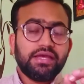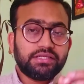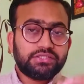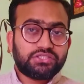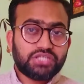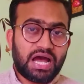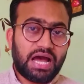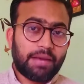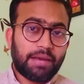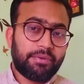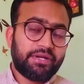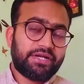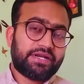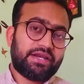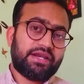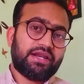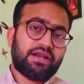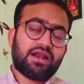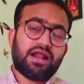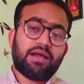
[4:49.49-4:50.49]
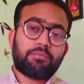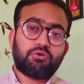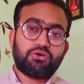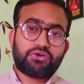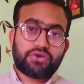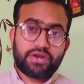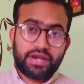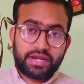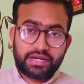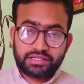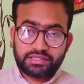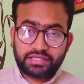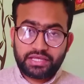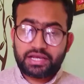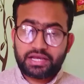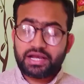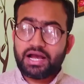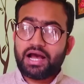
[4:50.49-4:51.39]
जहां पे ट्रेनर आपको ट्रेनिंग देगा